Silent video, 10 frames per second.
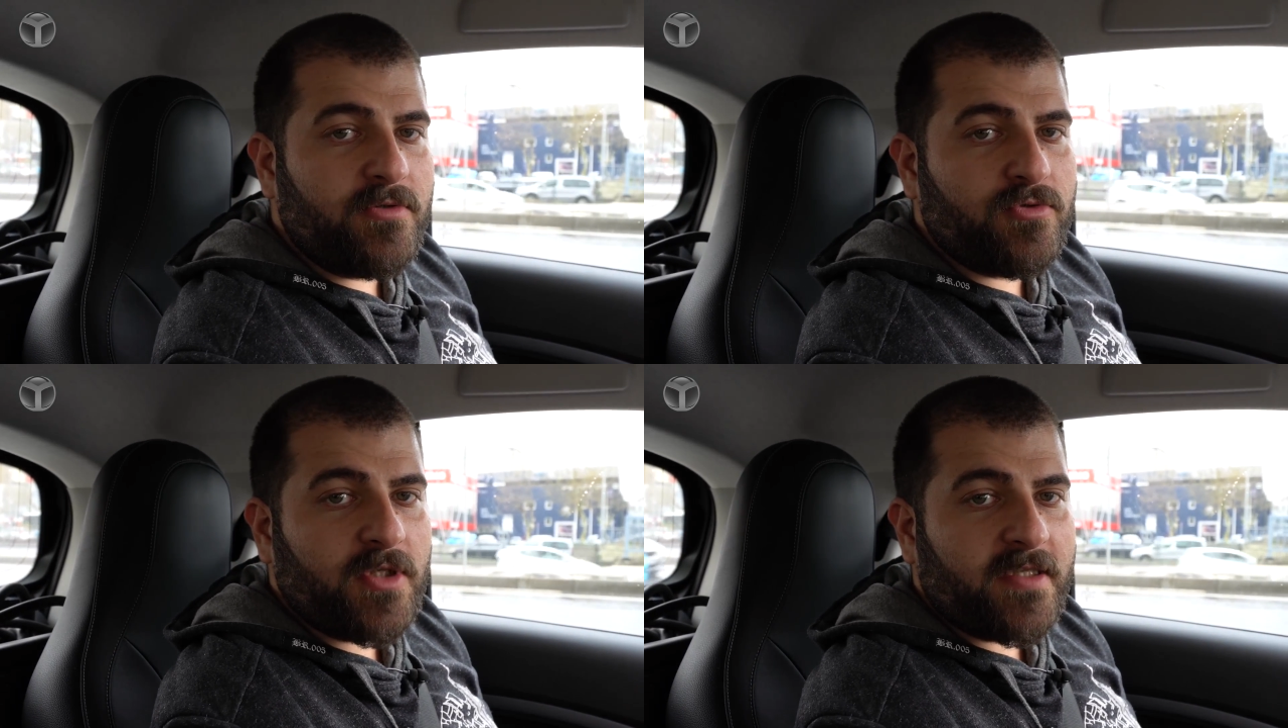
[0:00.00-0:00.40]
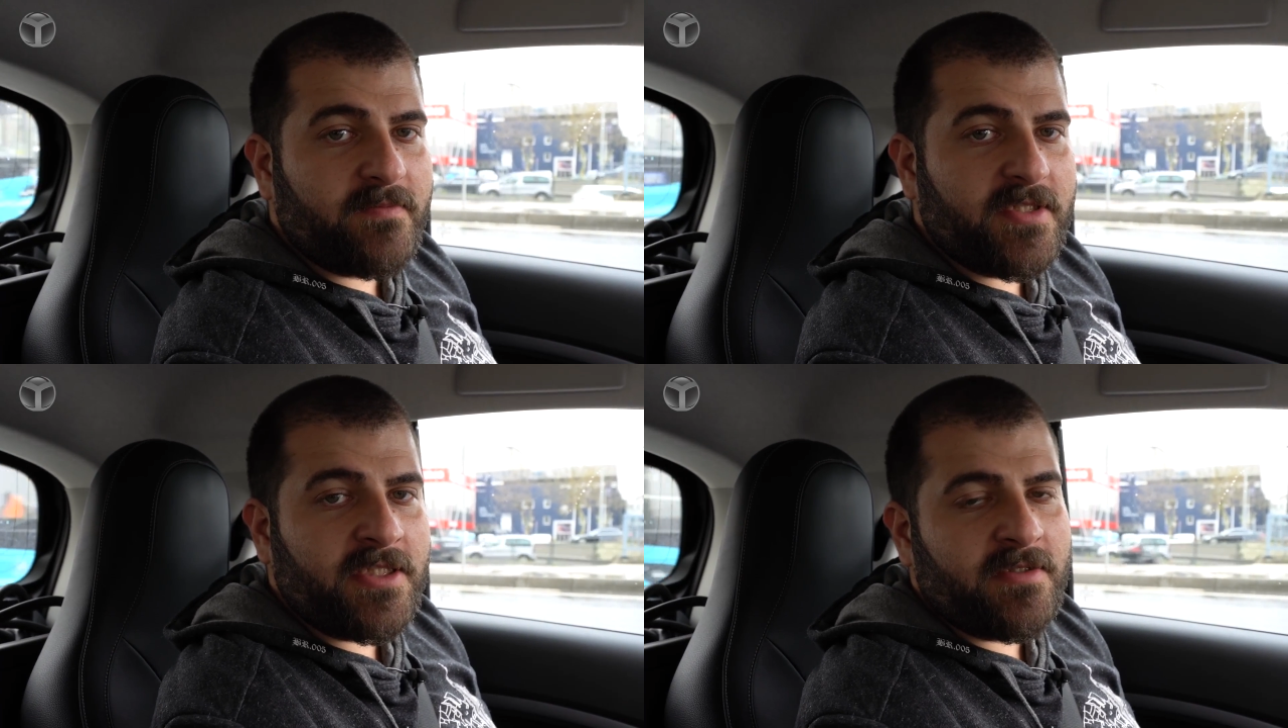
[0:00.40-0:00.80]

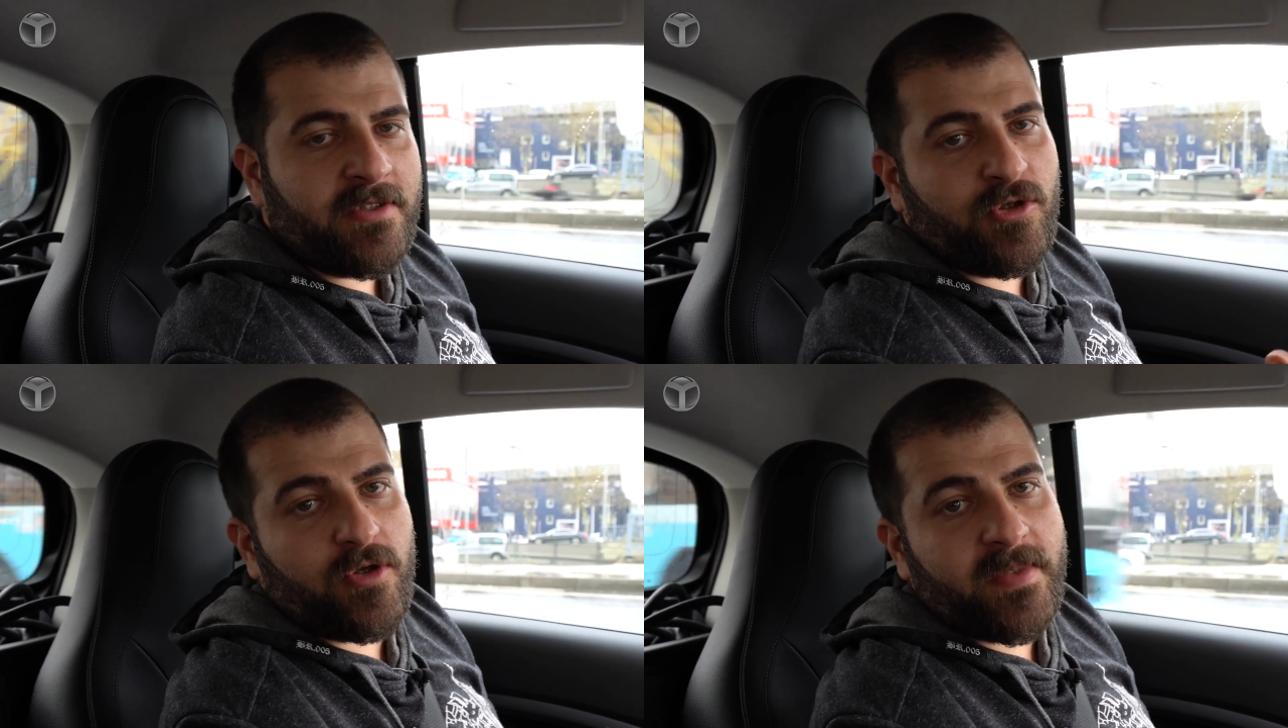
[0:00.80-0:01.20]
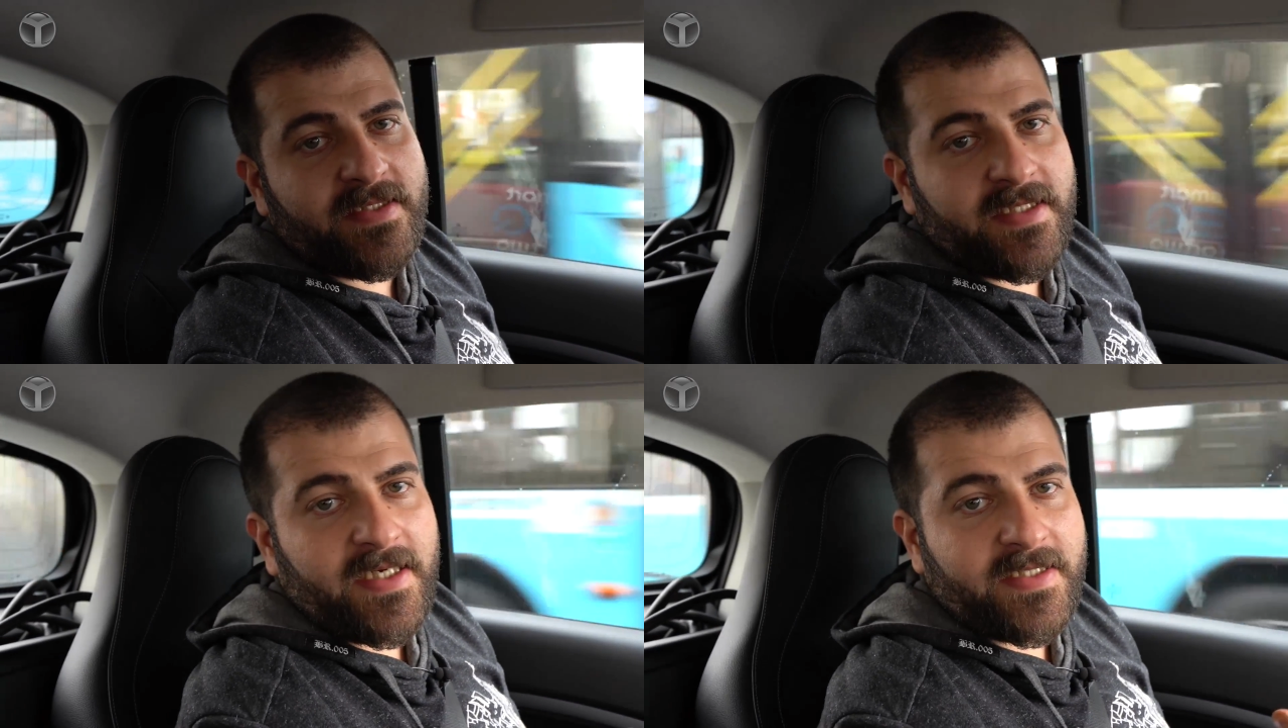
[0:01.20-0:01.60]
160
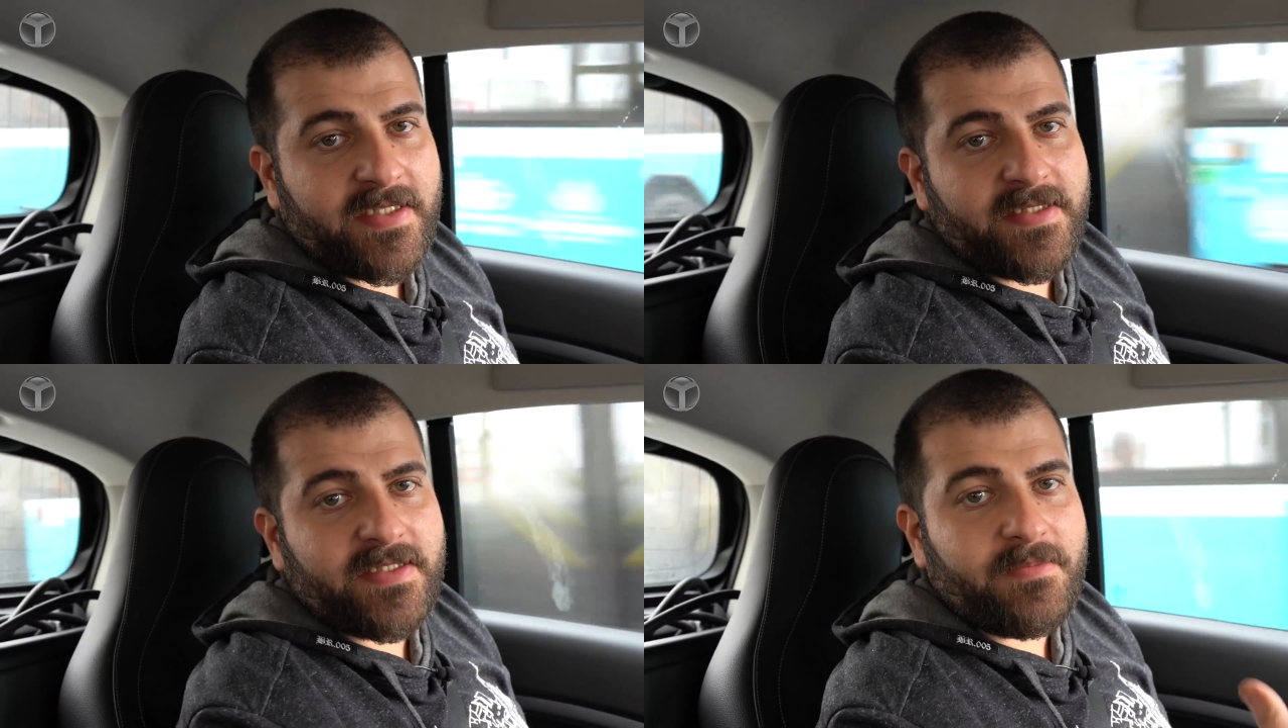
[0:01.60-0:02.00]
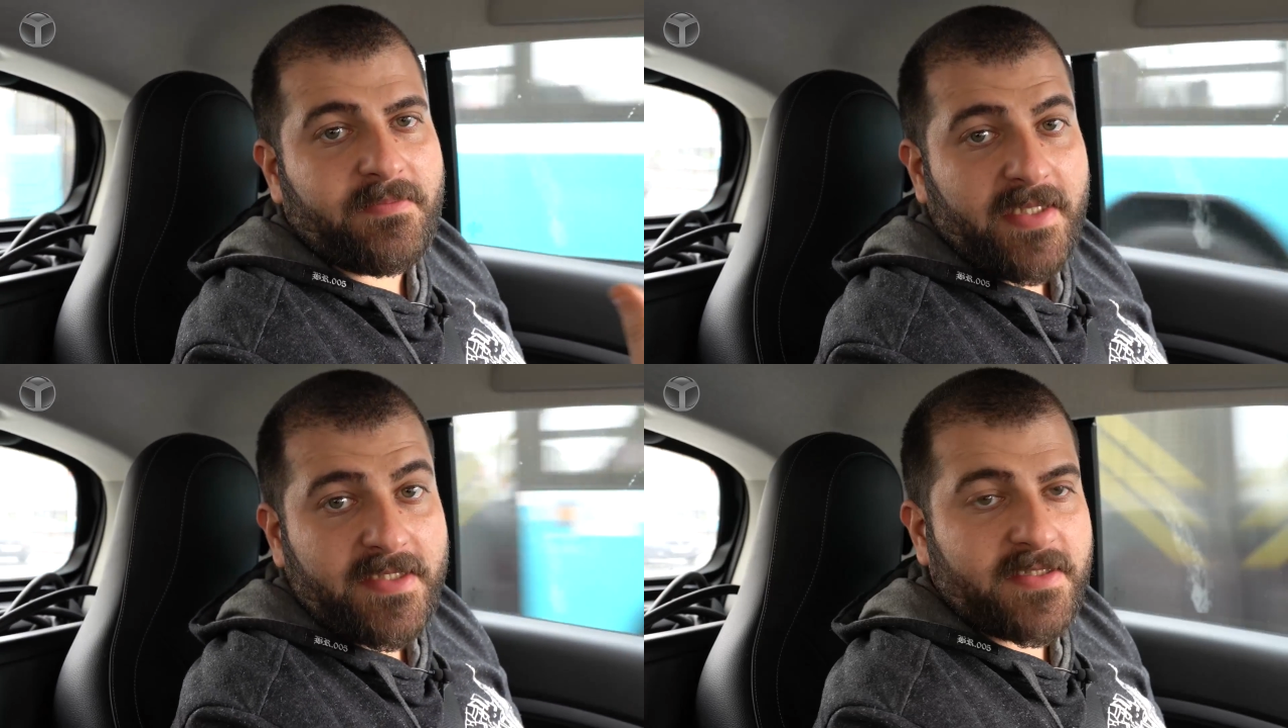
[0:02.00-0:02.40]
kilometre aralığında bir
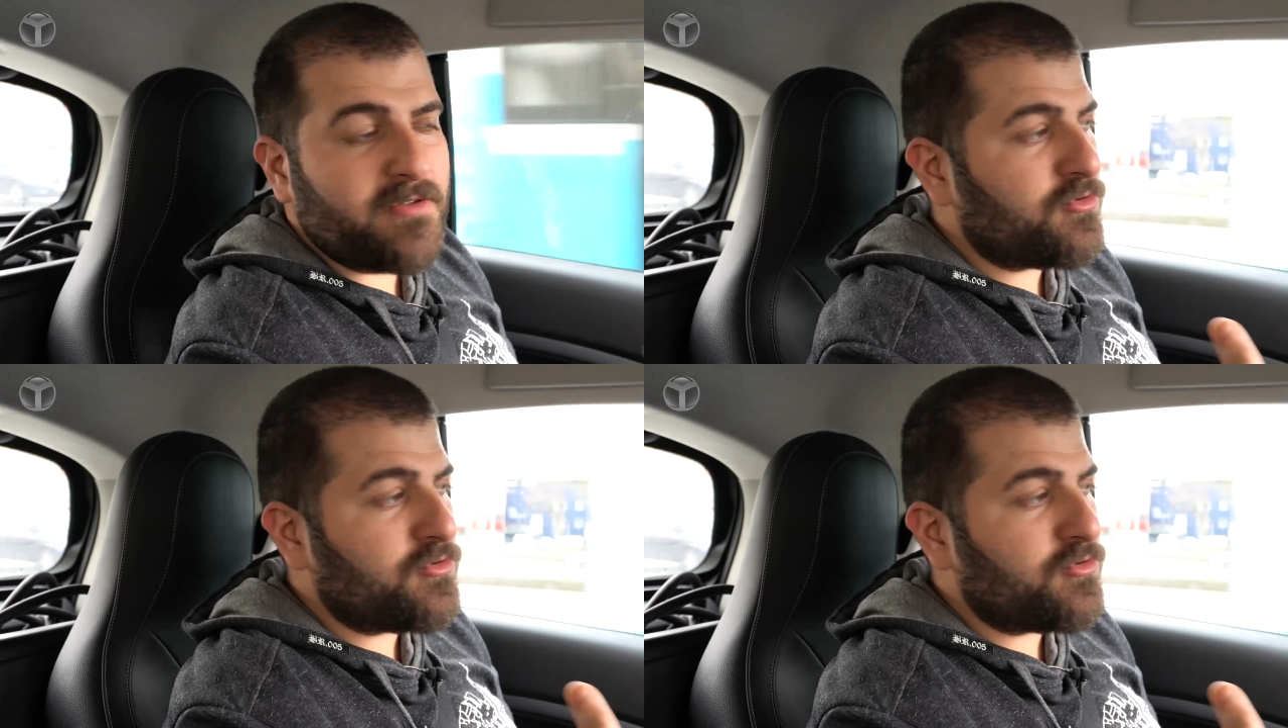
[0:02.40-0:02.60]
menzil.